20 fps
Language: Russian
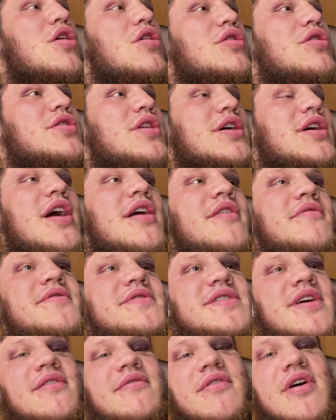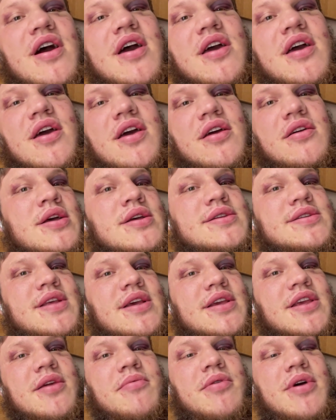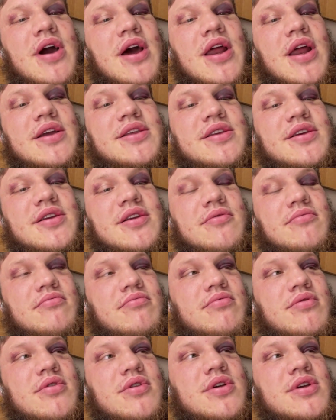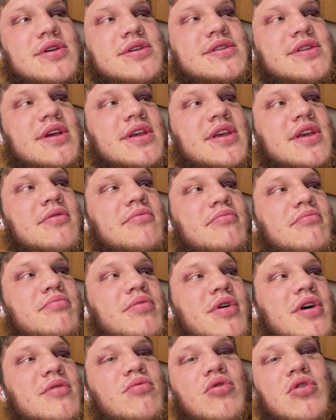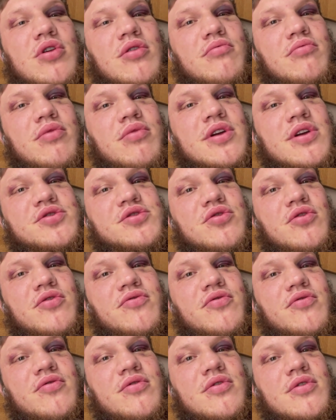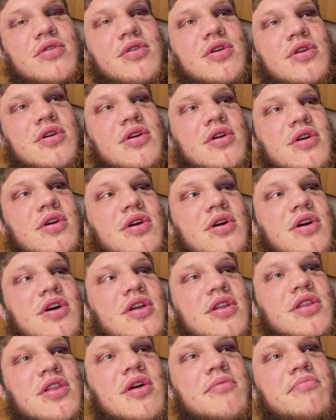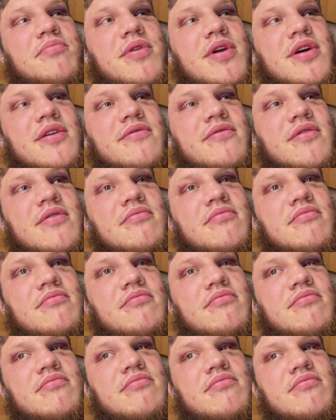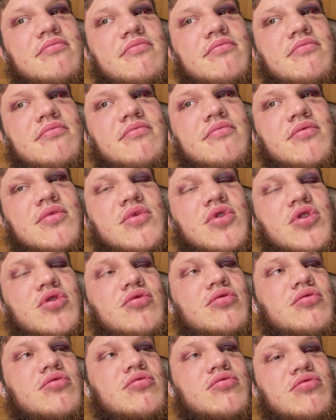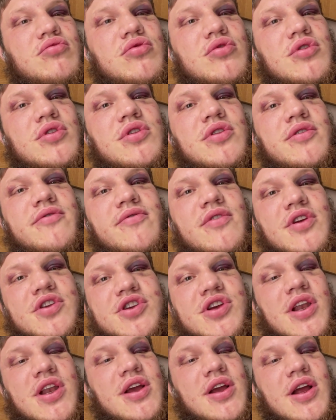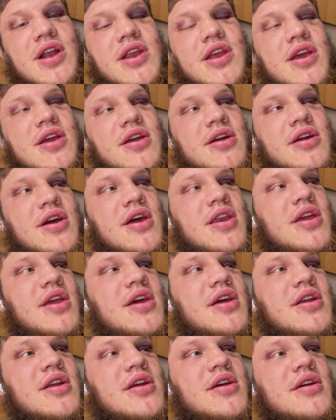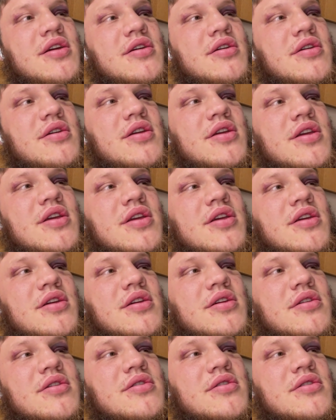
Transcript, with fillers: Такая весовая, с таким характером, с таким подбором бойцов э, на первом, ну, в начале карьеры и